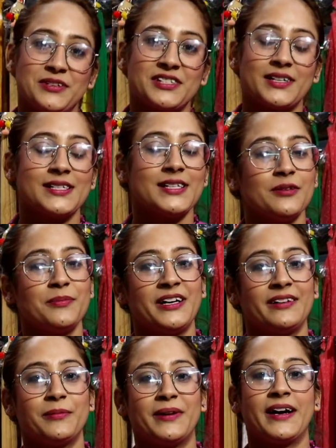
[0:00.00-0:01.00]
नमस्कार सर
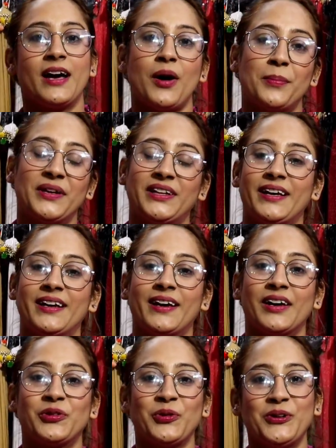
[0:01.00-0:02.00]
बस बढ़िया आप बताइए
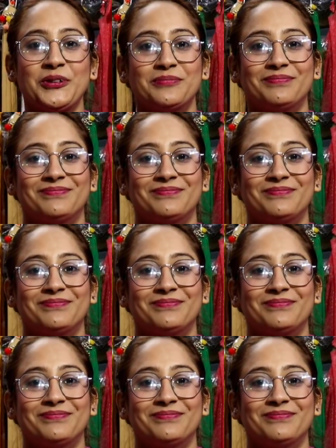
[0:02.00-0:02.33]
कैसे हो